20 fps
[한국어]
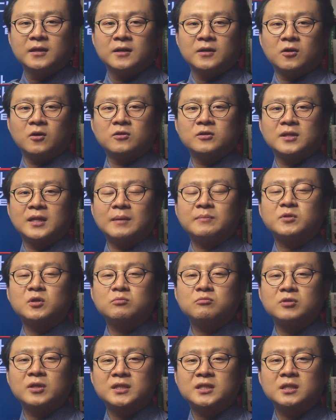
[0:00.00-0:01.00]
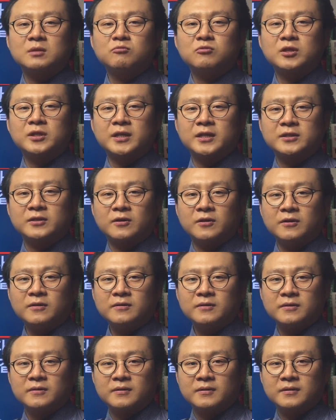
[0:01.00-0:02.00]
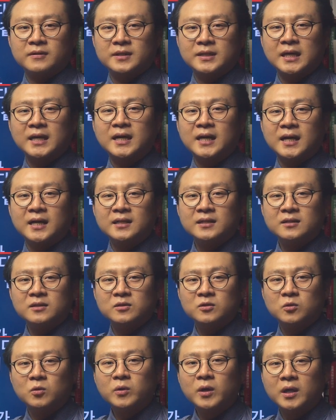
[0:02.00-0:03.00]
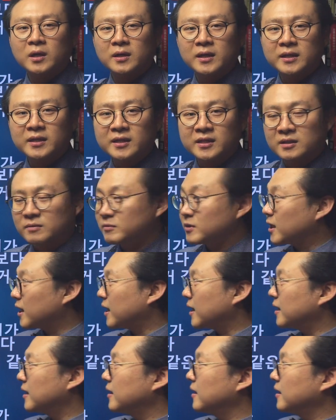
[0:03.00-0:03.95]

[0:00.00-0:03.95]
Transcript: 어느 남성분의 질문에 대해서 잠깐 소개를 해드리겠습니다.